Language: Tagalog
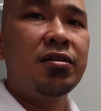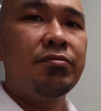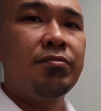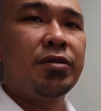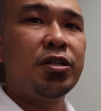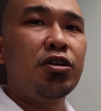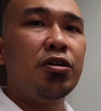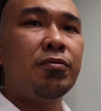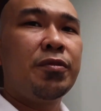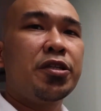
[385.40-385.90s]

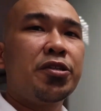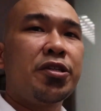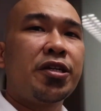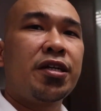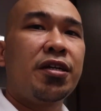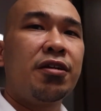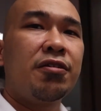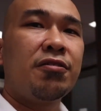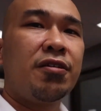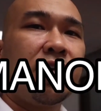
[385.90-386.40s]

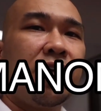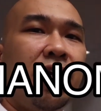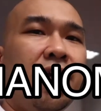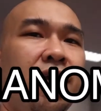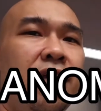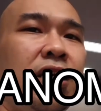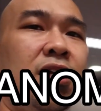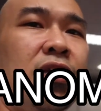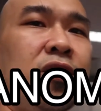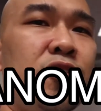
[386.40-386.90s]
manometer.
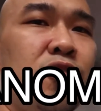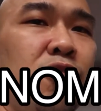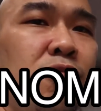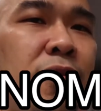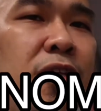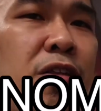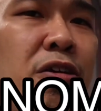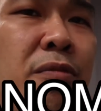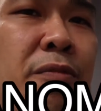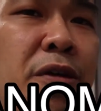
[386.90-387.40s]
Okay. So,
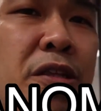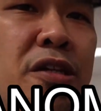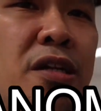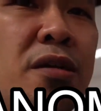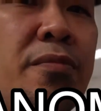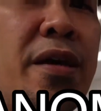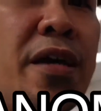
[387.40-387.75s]
manometer,